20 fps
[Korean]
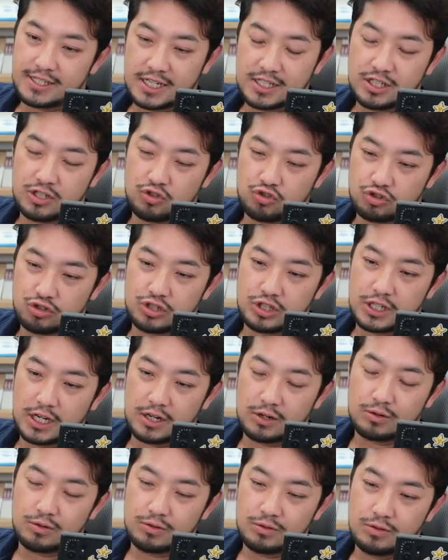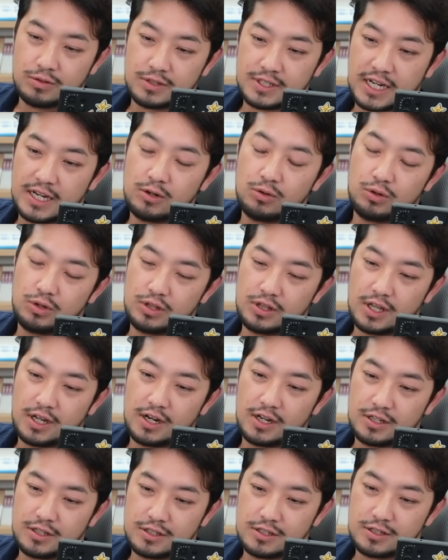사실 죽지 않고 살고
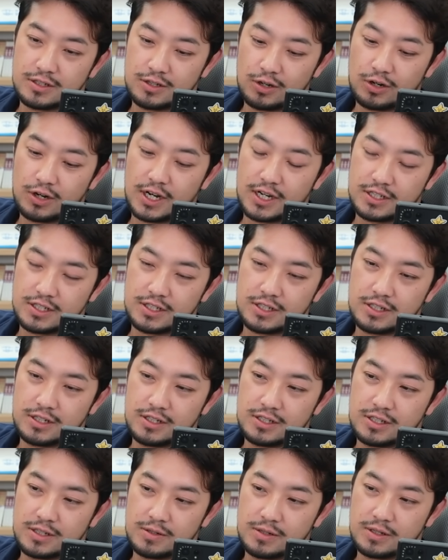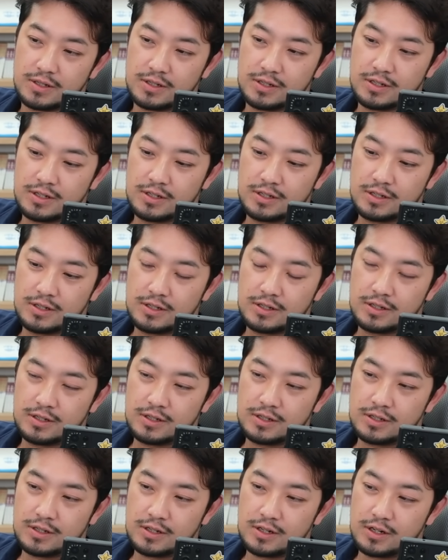있다라는 설까지 이제 아 히틀러까지
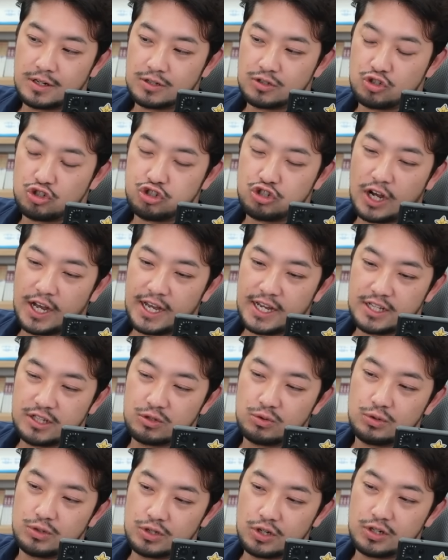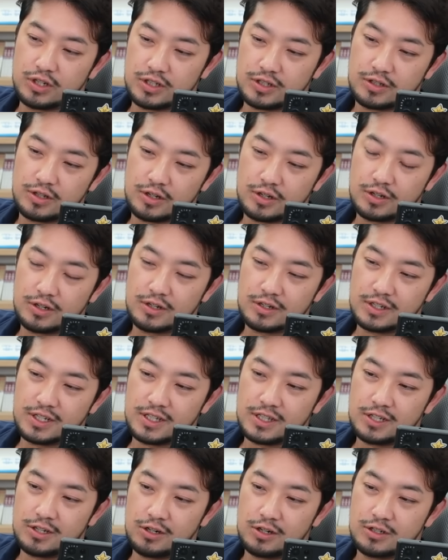나오나요? 네, 추가 에드온설이 있어요.
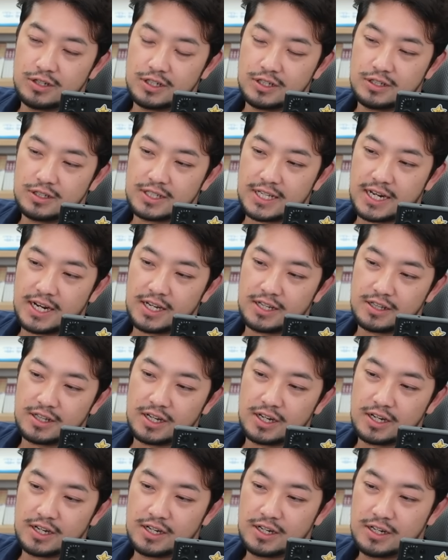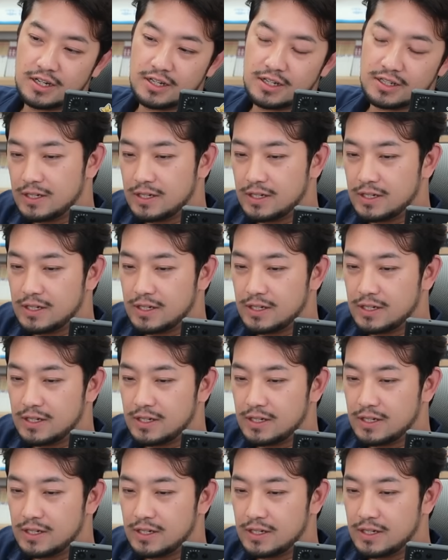히틀러는 어, 살아있다. 이해시네요.